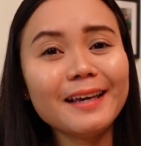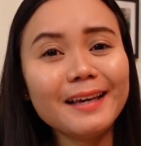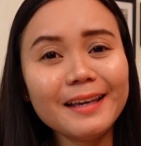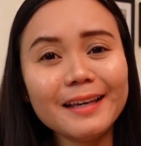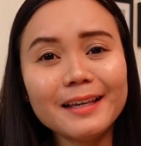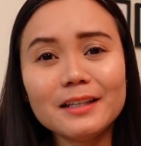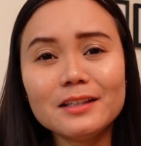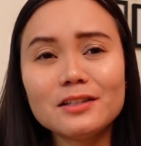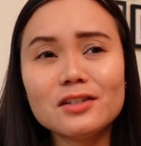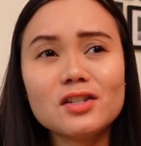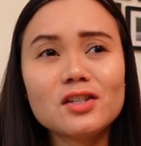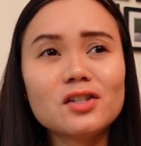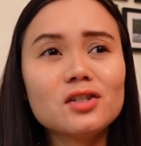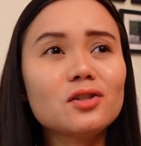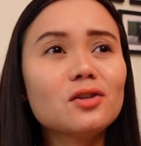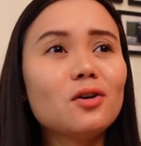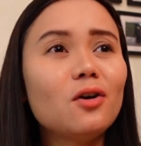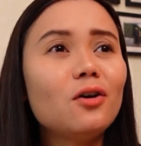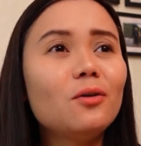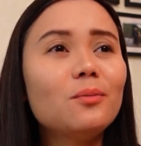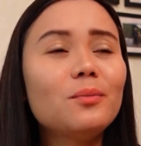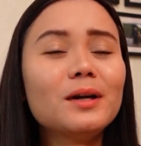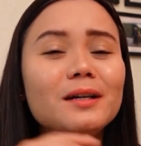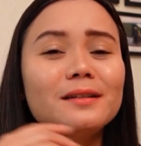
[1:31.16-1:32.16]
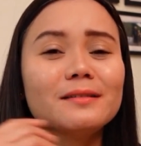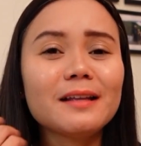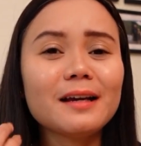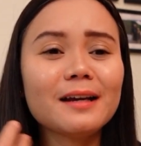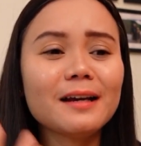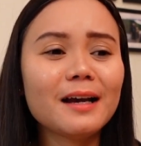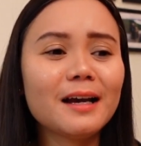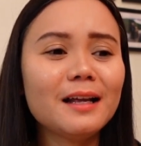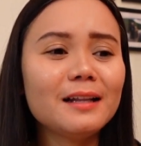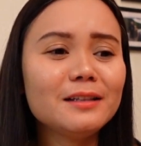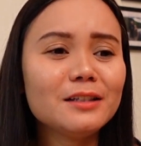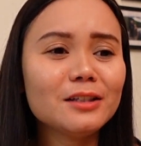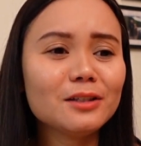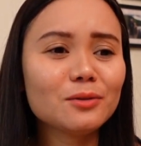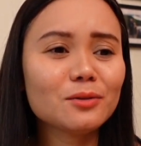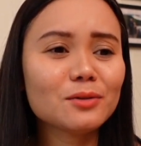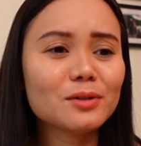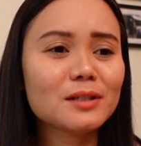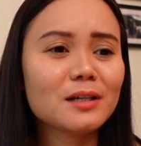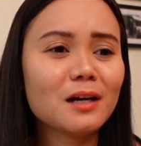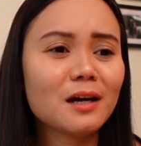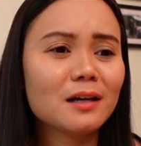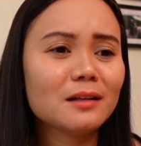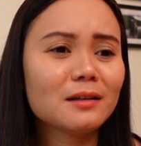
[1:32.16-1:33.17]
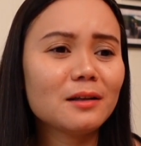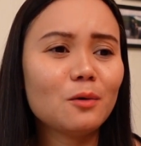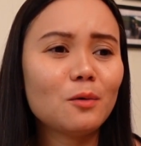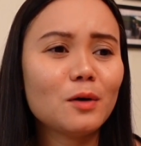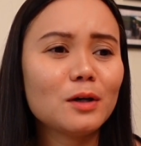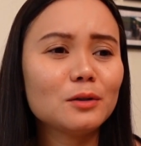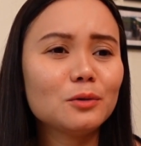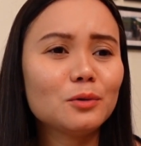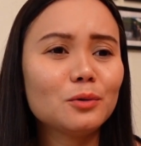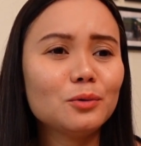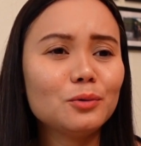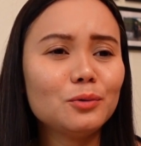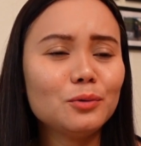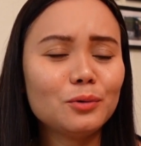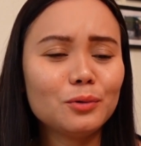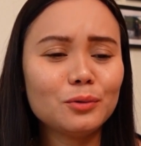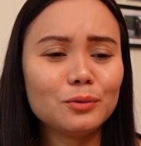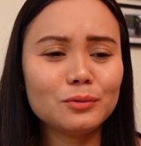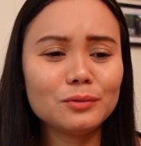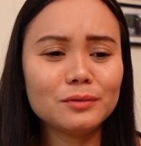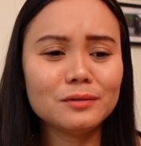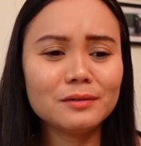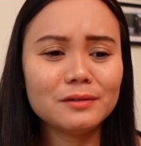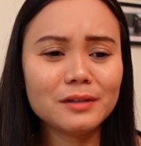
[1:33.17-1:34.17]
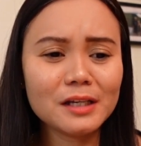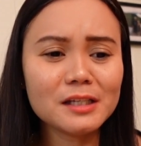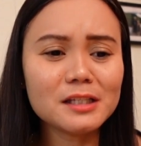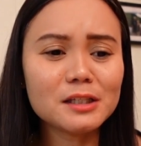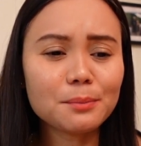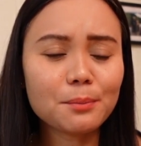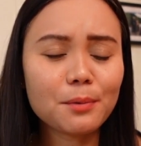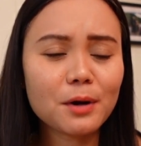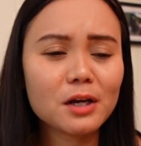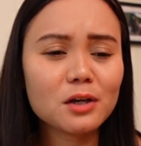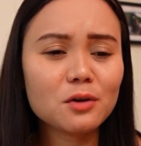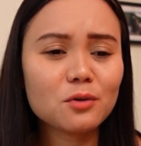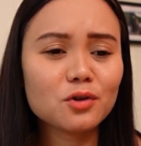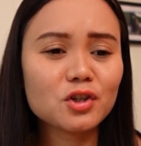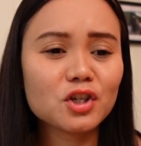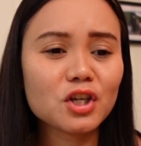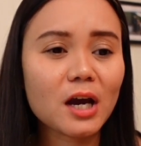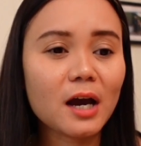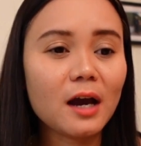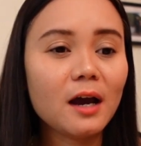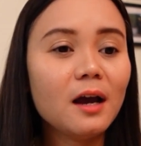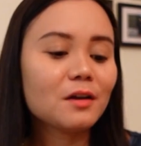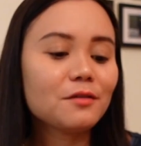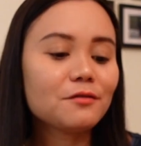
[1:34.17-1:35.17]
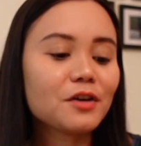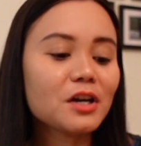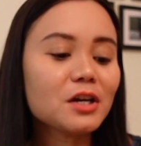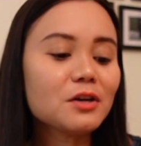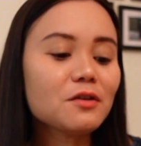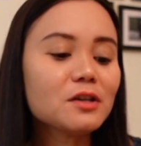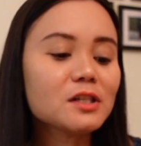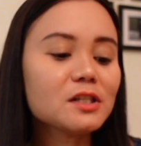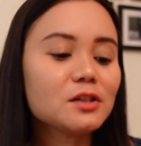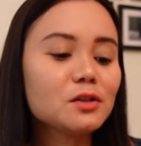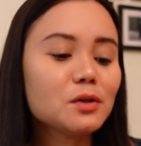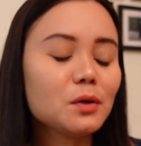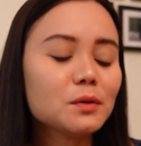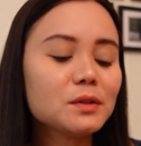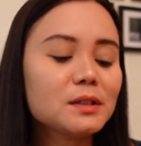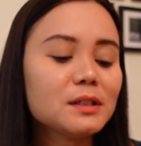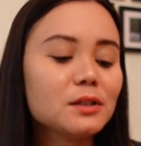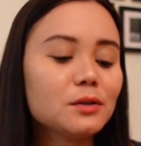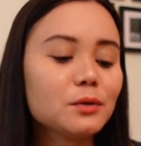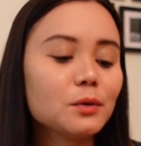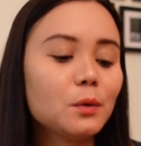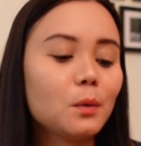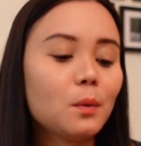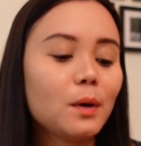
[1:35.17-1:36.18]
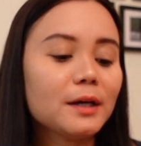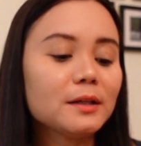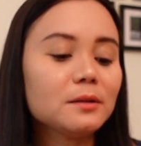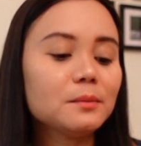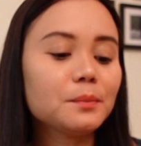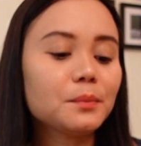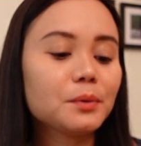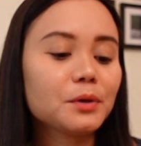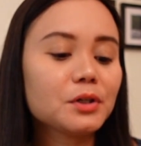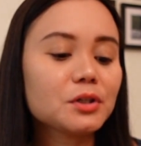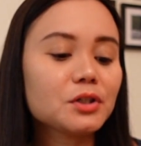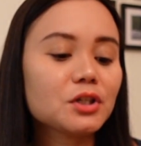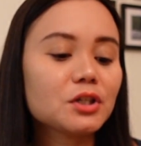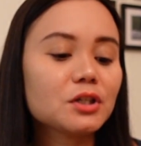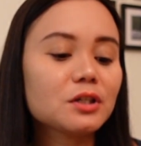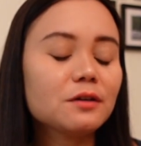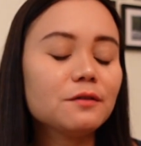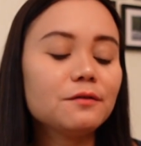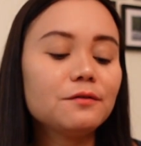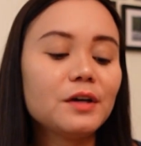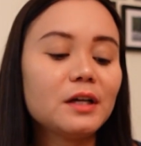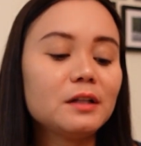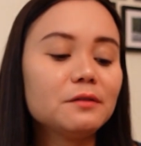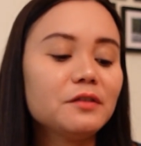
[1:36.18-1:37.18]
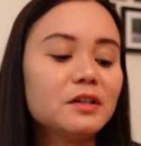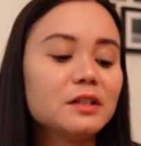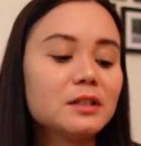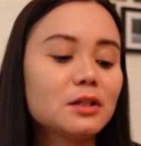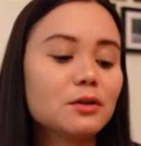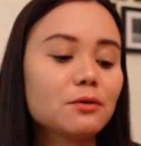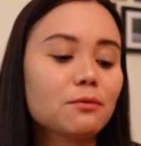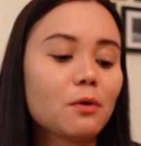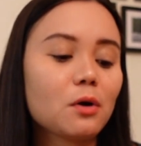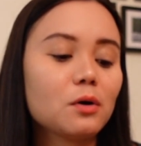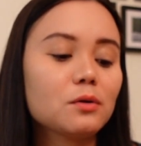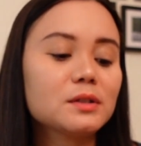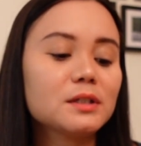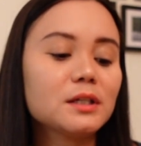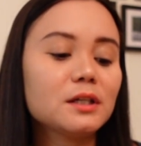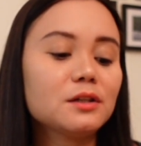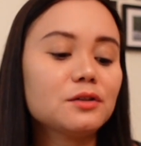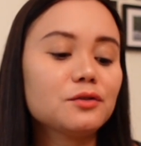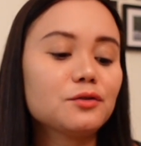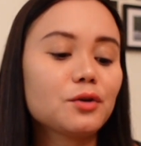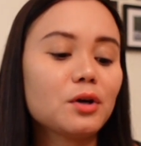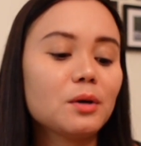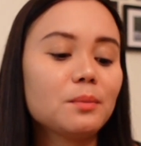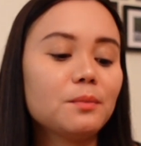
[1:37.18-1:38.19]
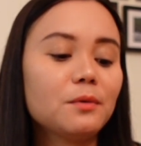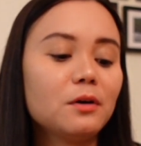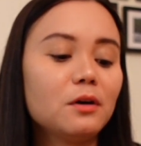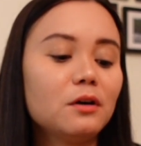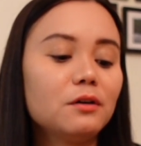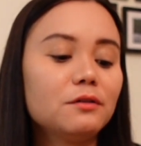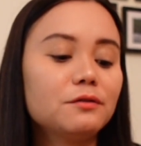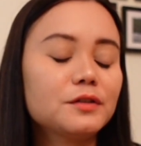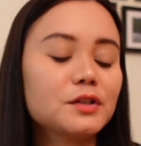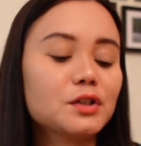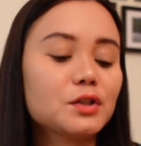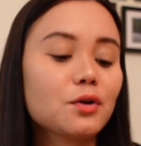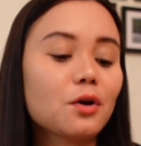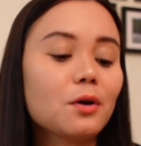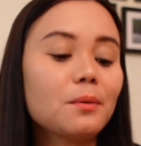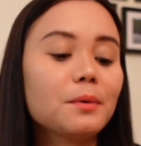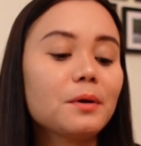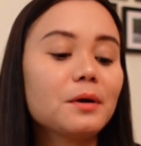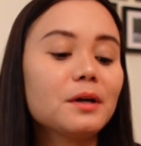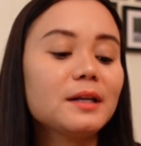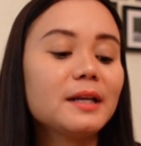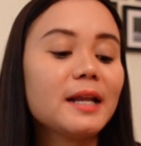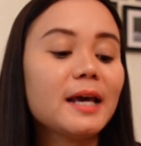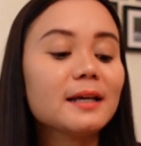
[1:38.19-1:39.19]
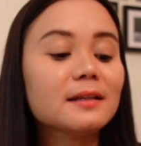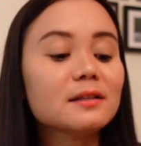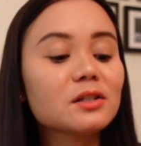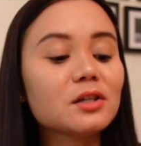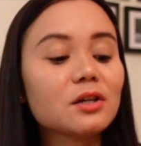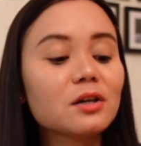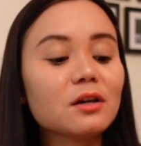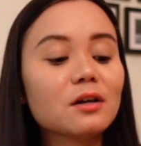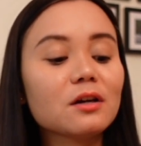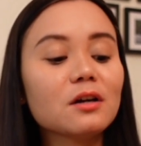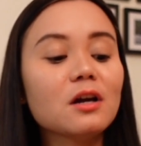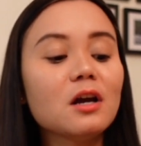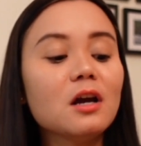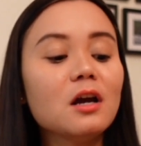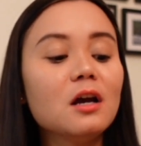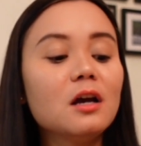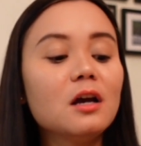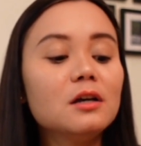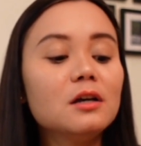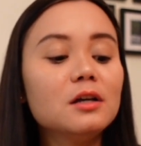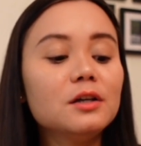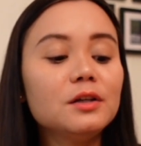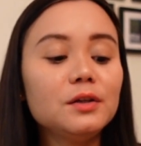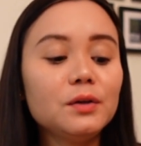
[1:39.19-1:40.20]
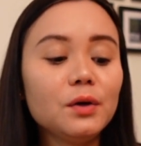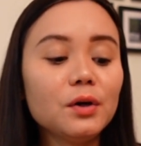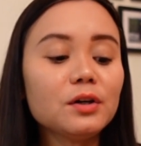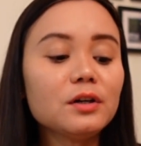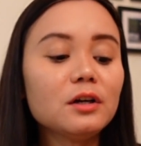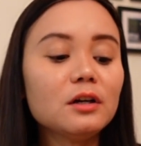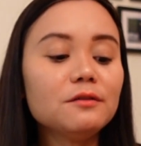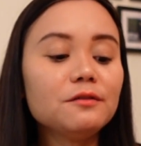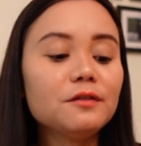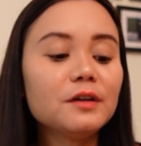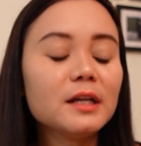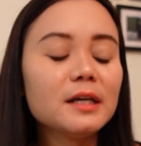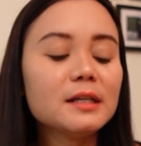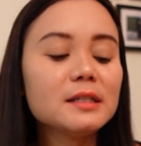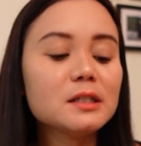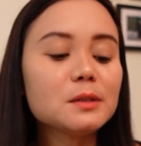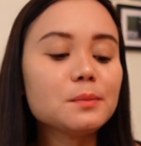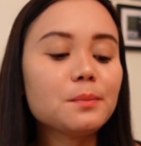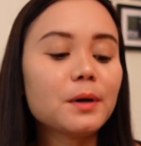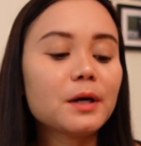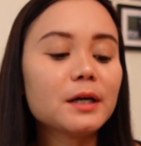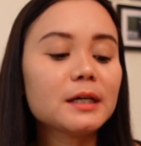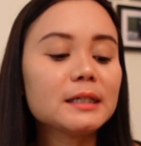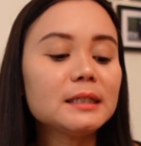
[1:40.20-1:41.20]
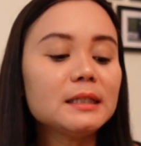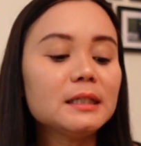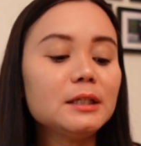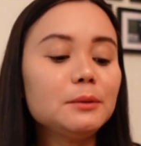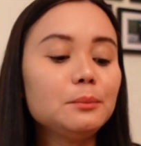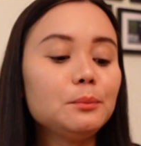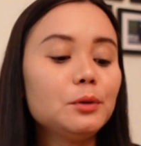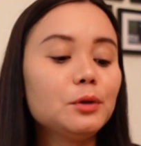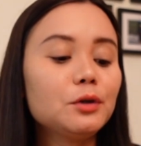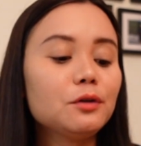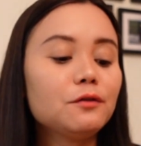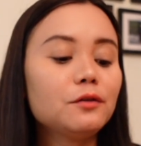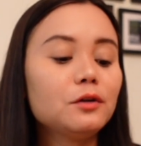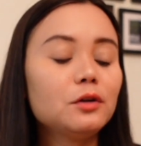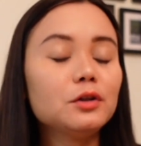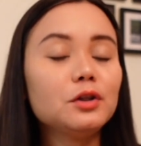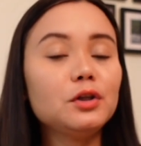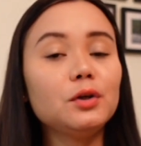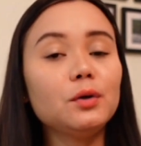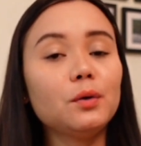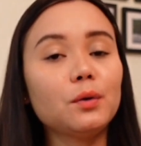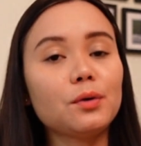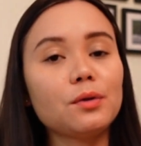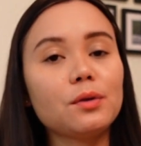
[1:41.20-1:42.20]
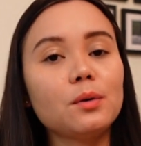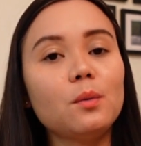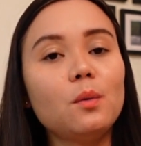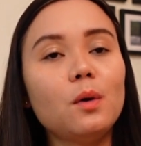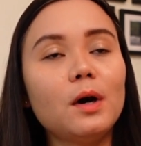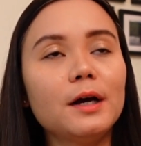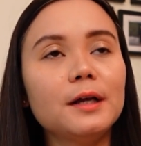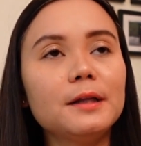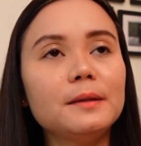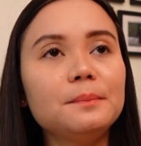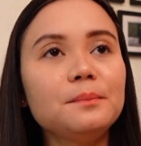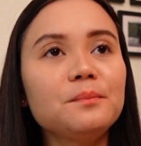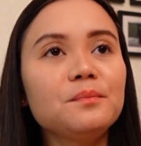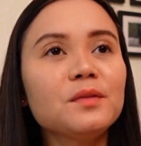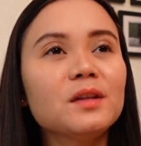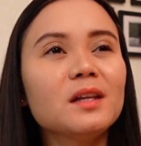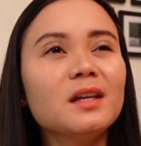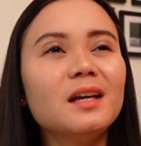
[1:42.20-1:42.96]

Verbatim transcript: in, sobrang tagal nito sa katawan ko nung na-spray ko siya. Fragrance notes nito, white birch, velvety rose, and a drop of strawberry nectar, You're confident, sparkling, beautiful, you're the one.